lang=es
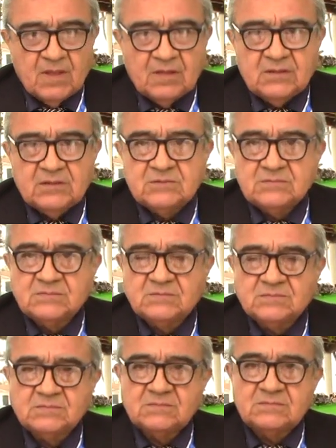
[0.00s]
Pedro,
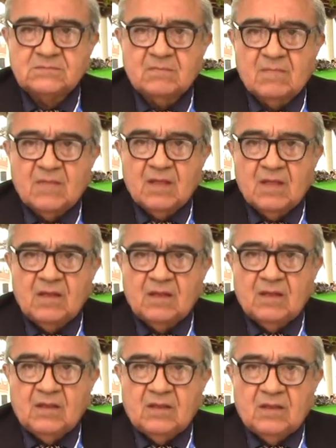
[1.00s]
¿cuántas décimas
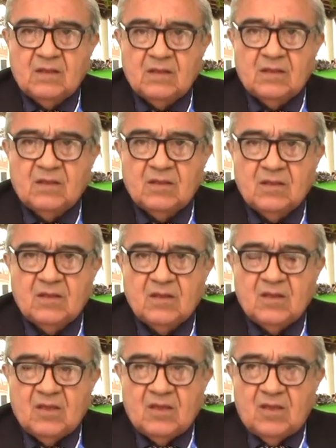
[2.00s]
ha usted
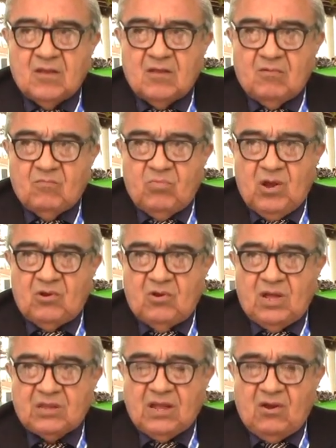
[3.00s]
creado? Bueno,
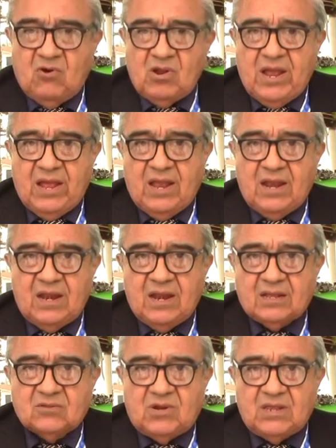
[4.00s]
hasta ahora en
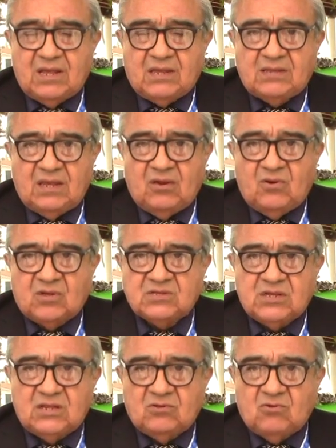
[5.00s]
la actualidad sigo
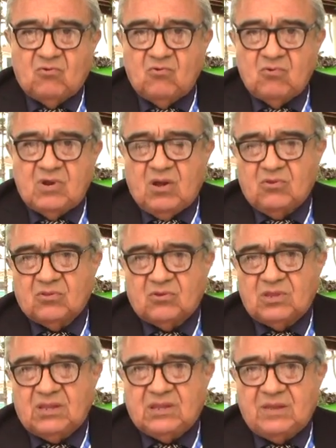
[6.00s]
haciendo una o
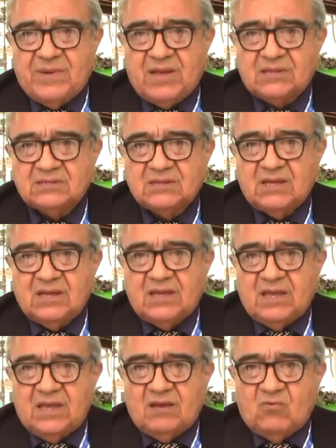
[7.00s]
dos décimas
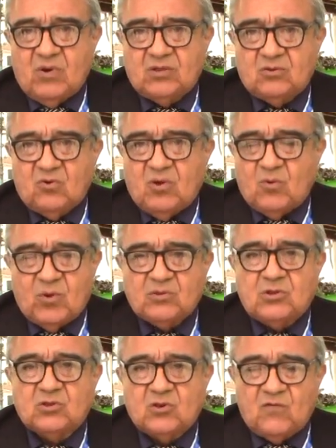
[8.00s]
en cuanto a
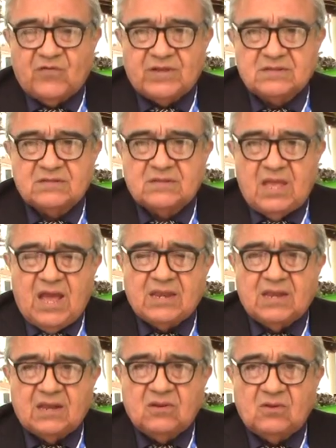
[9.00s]
cuatro estrofas
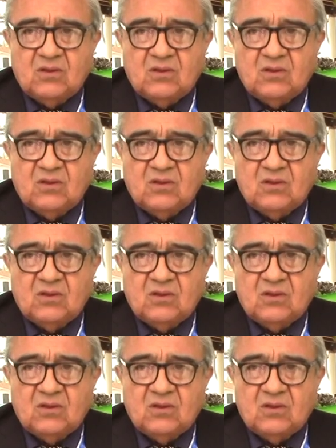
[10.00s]
diarias.